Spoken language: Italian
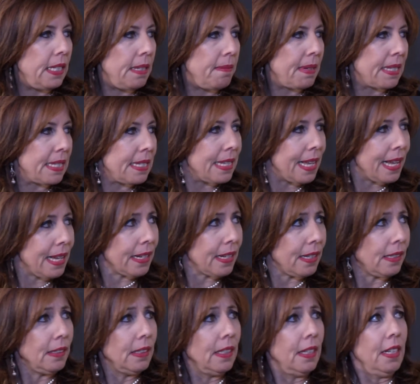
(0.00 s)
di
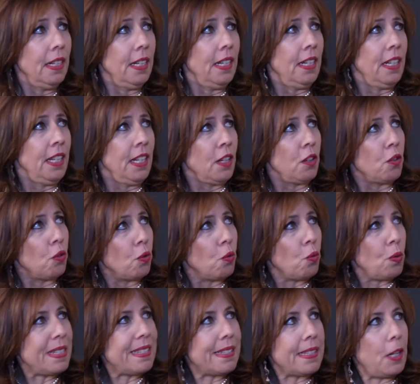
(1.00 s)
Mazzara con
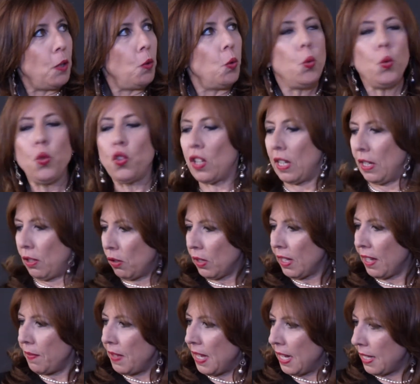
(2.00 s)
questa luce no,
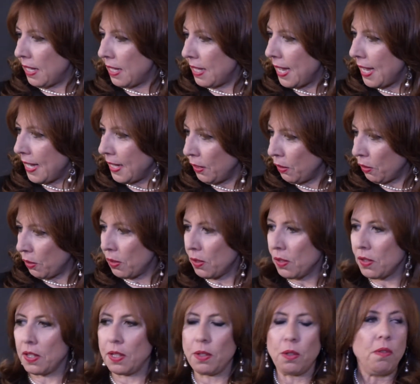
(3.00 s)
che viene da
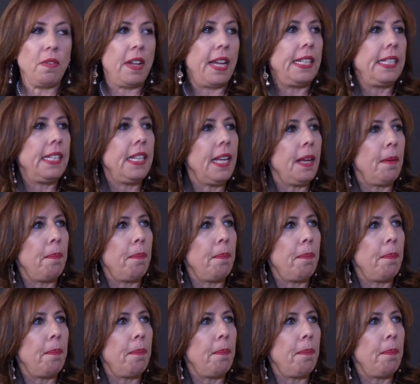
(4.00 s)
dentro, se tu vedi,